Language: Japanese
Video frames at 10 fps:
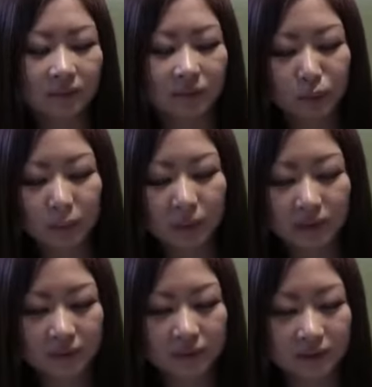6
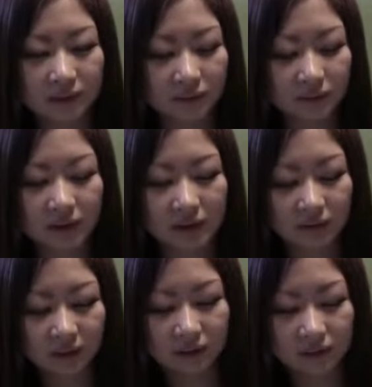枚綴りを2人で
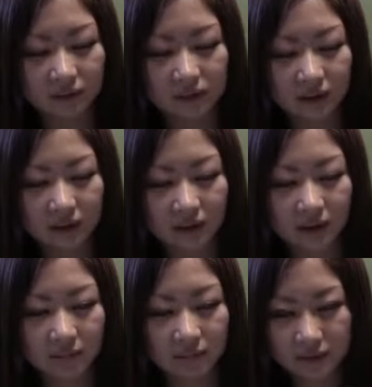分けるとしたら
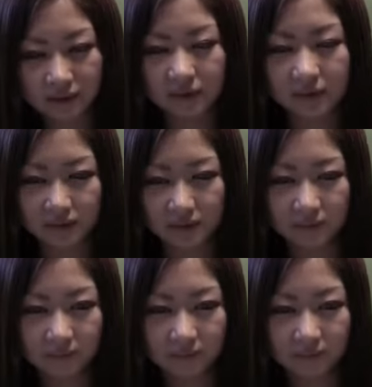3つずつ